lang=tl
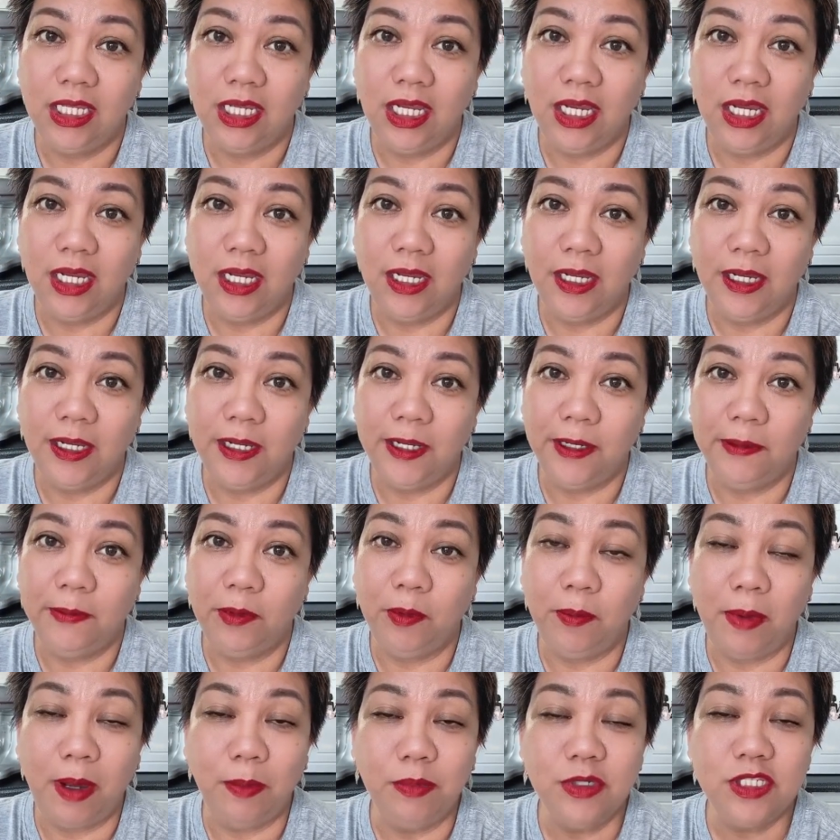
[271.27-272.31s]
uh,
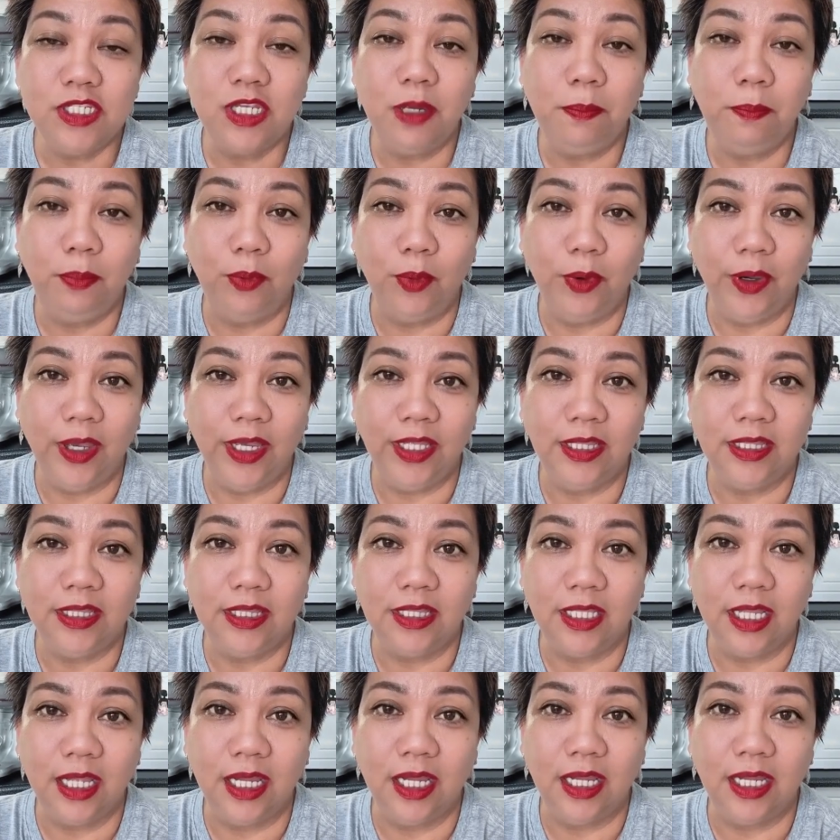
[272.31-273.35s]
umabot sa point
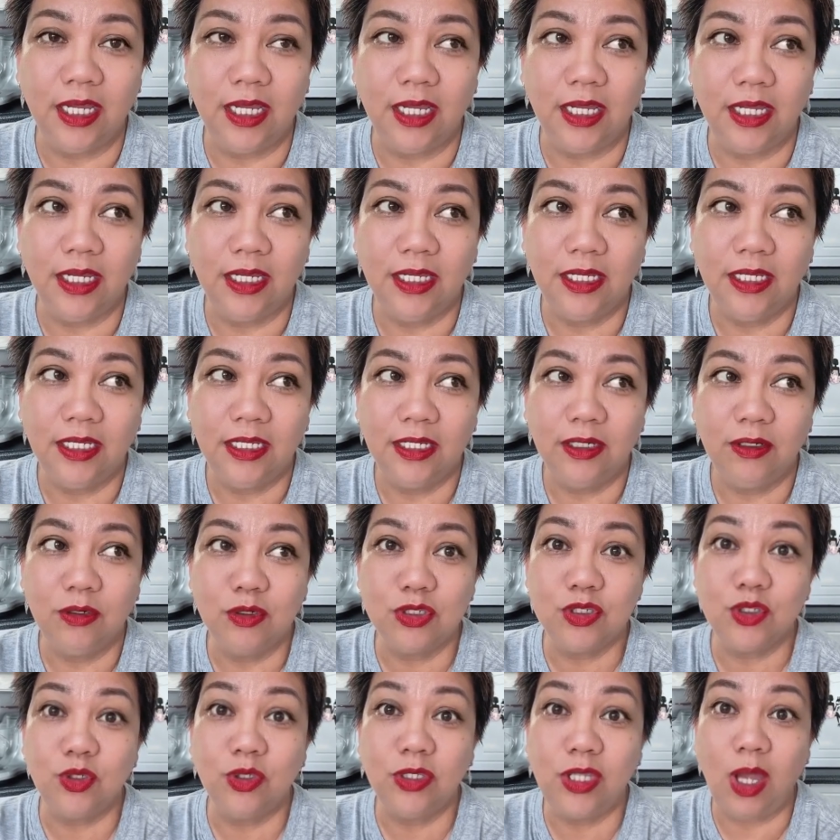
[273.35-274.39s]
na
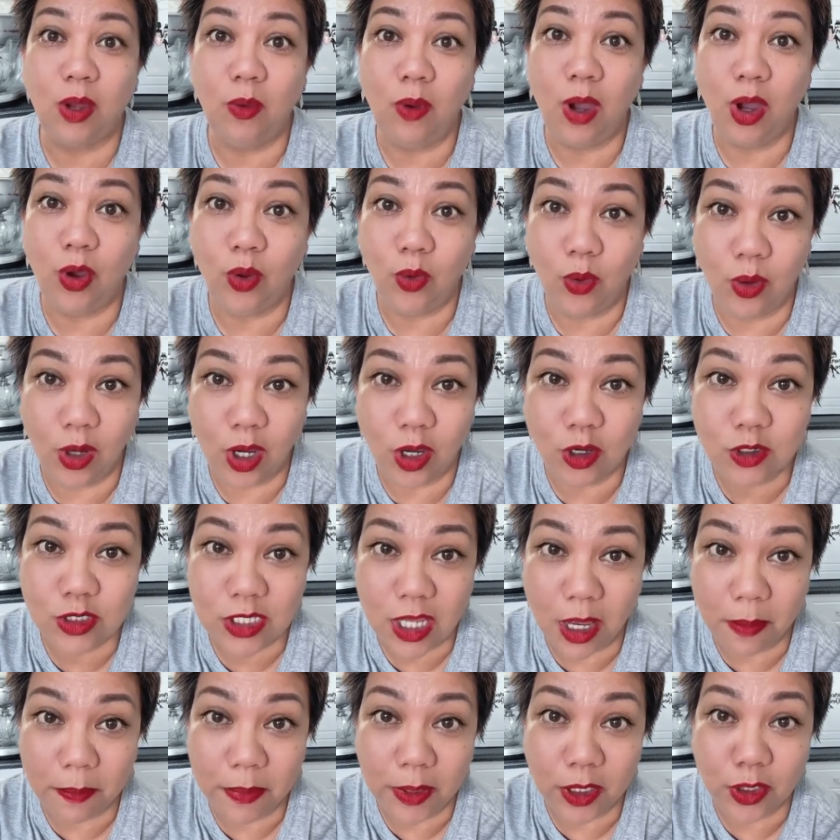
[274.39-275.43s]
gusto daw ako
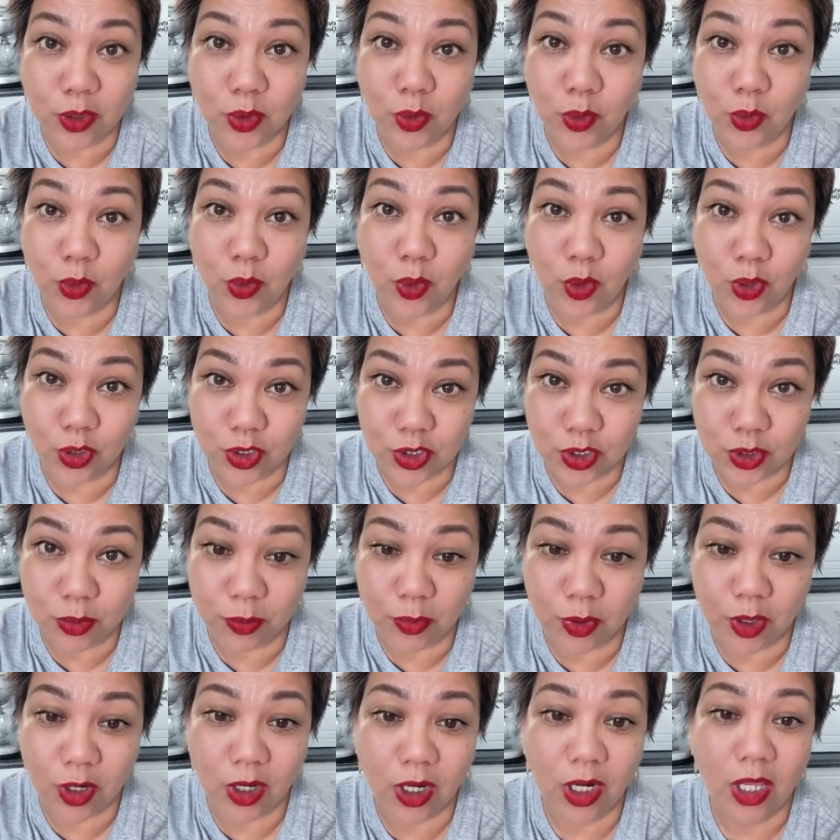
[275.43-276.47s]
kausapin nung
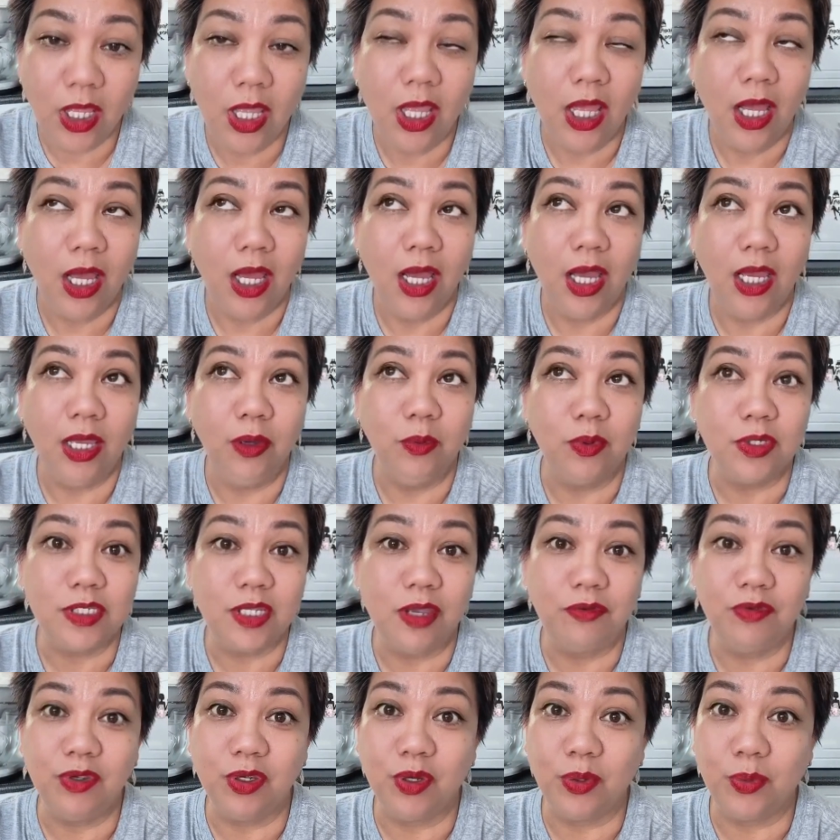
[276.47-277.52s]
customer. I was
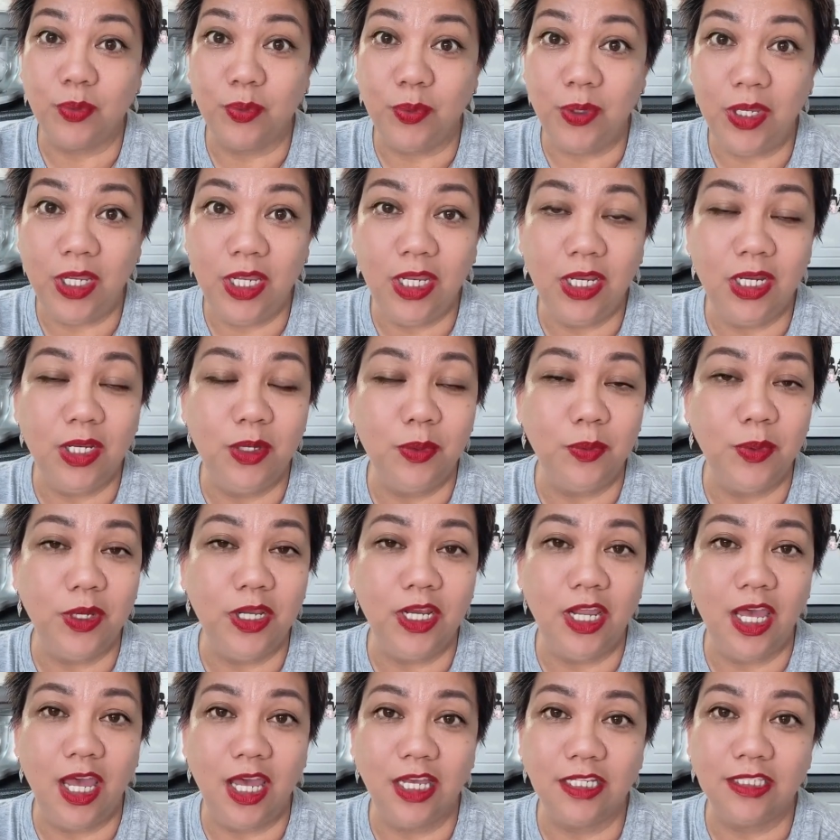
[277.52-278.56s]
having a really,
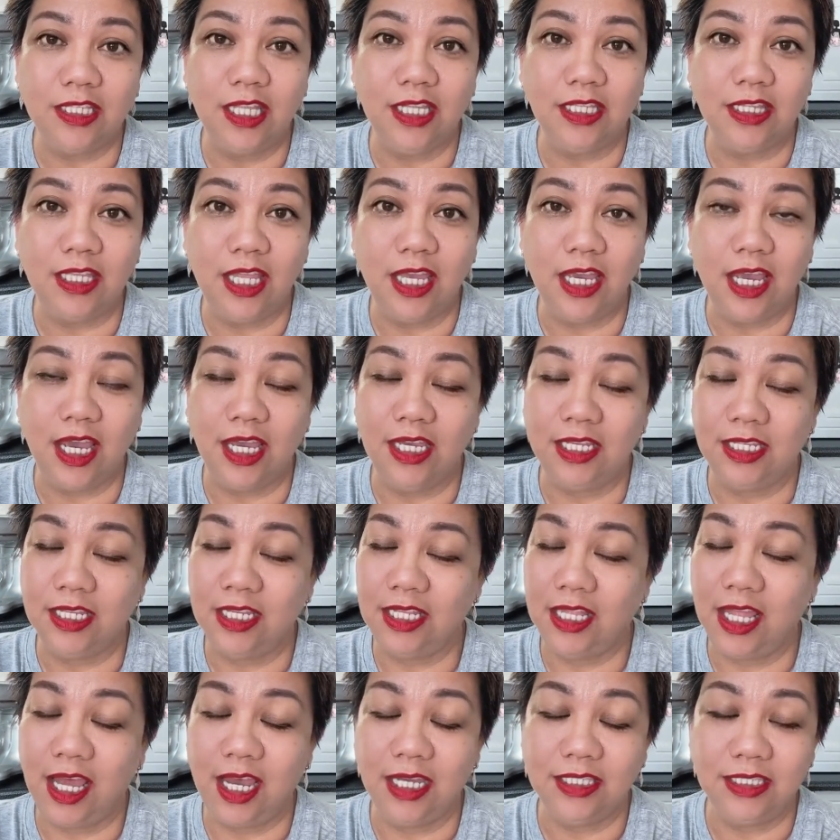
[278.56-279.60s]
really hectic day
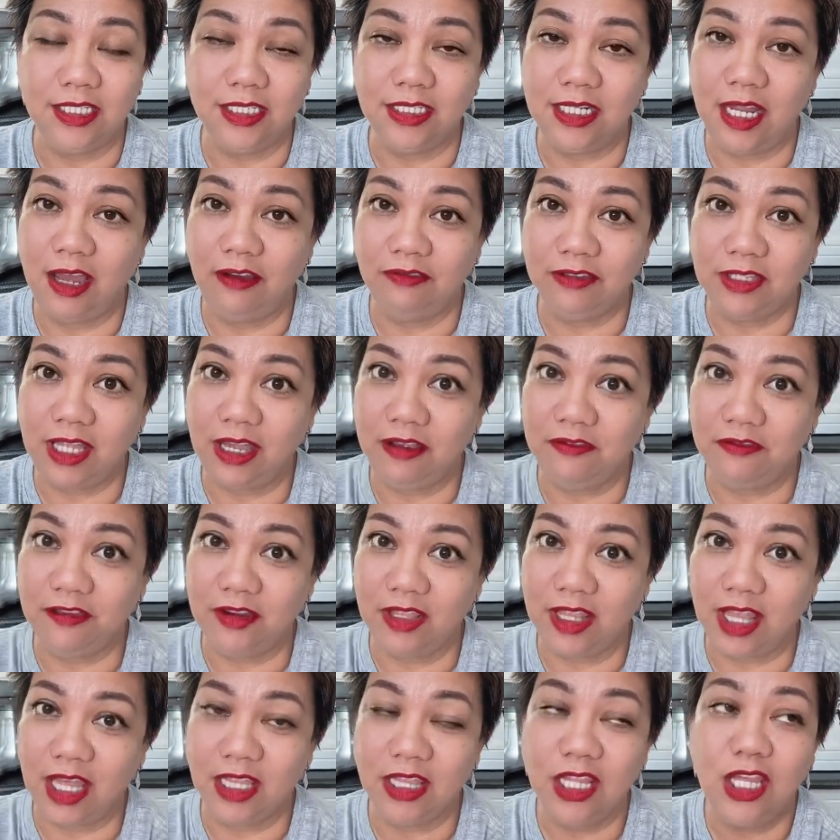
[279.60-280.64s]
and I didn't have time for
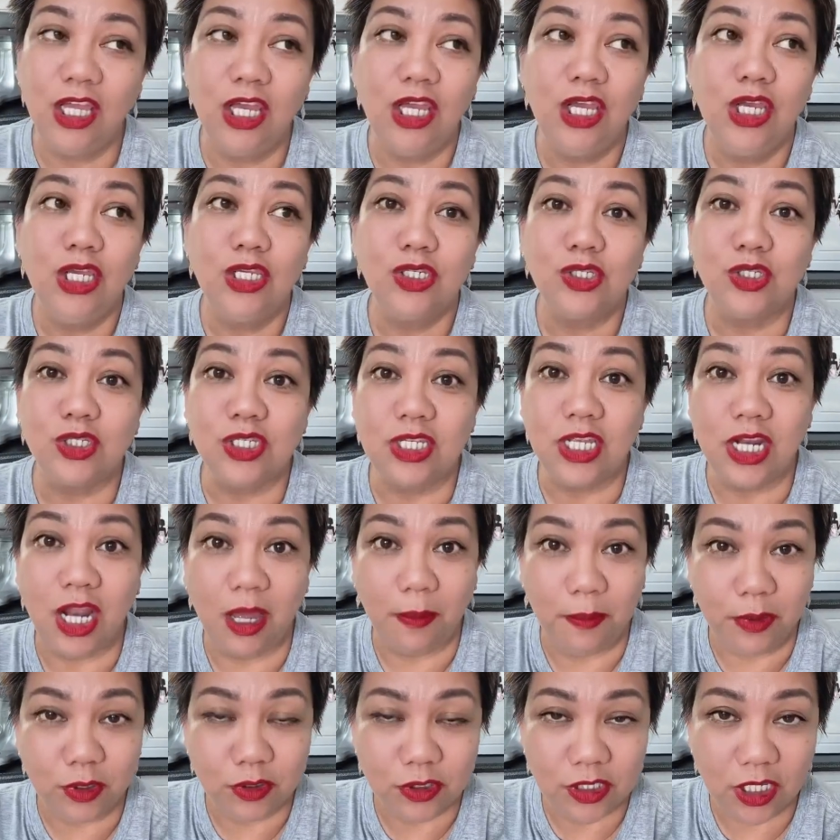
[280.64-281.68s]
that. So,
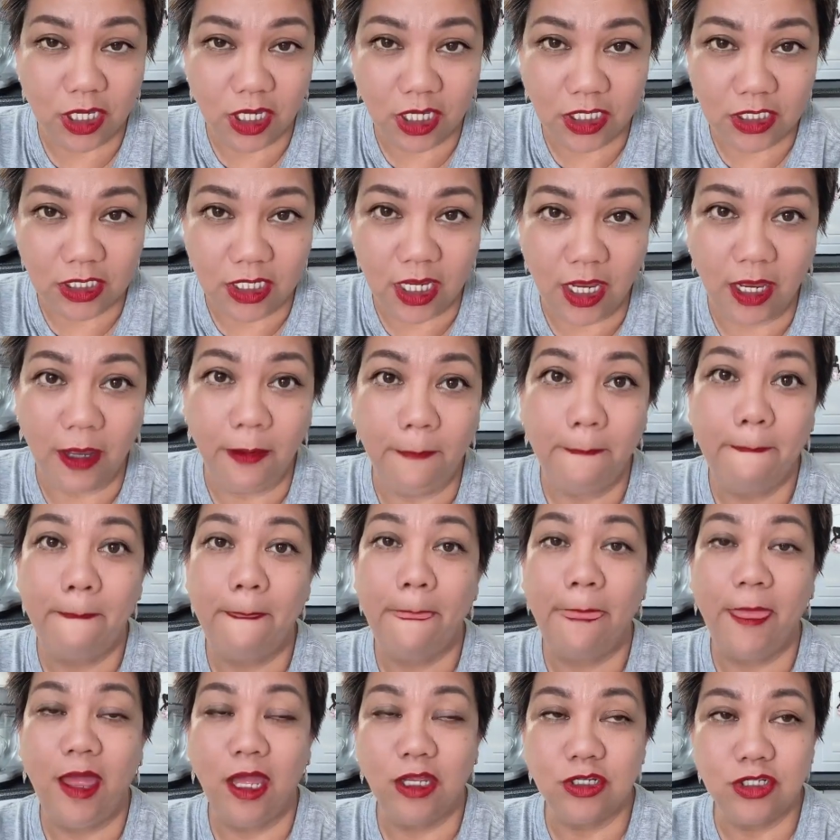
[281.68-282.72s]
sinabi ko sa kanya,
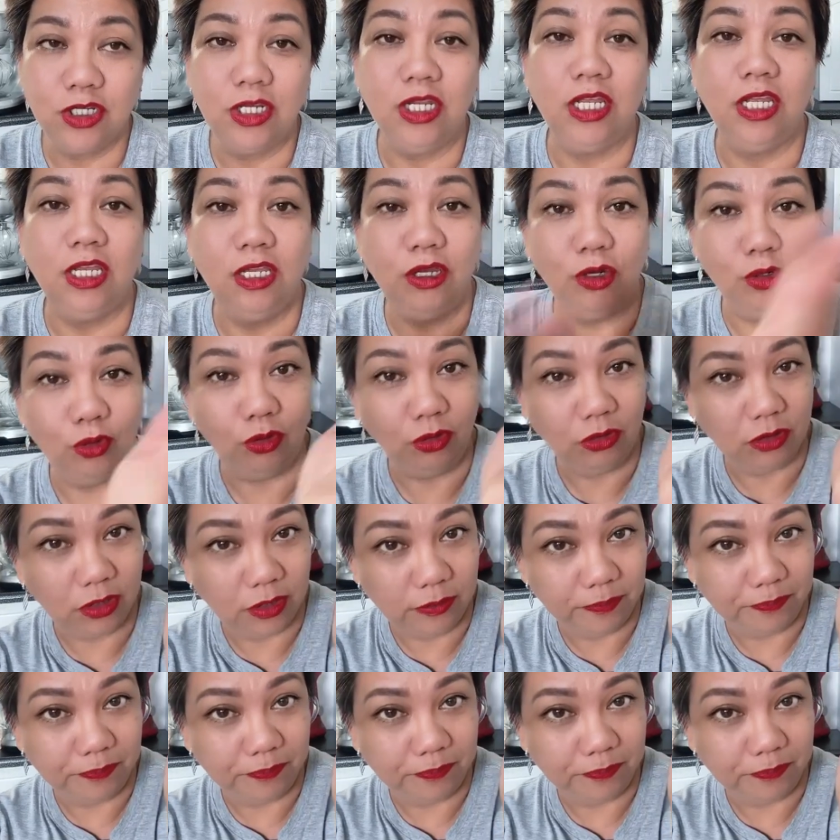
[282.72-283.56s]
actually, look,